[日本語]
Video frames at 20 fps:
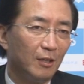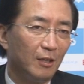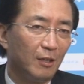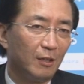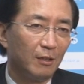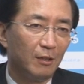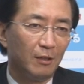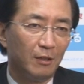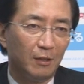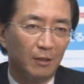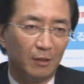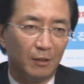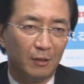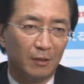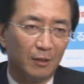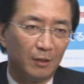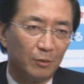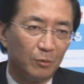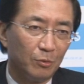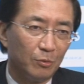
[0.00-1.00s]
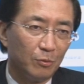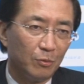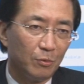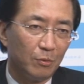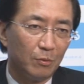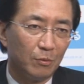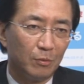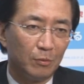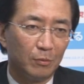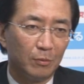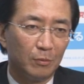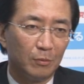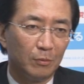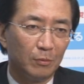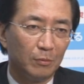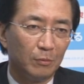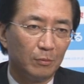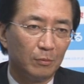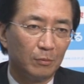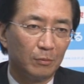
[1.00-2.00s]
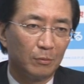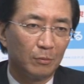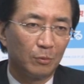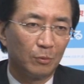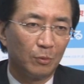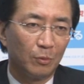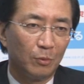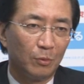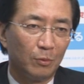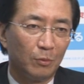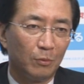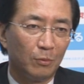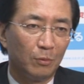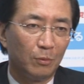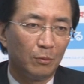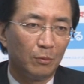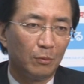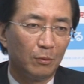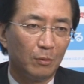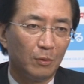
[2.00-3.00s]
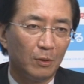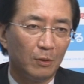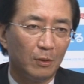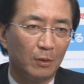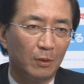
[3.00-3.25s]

やはりあのこの法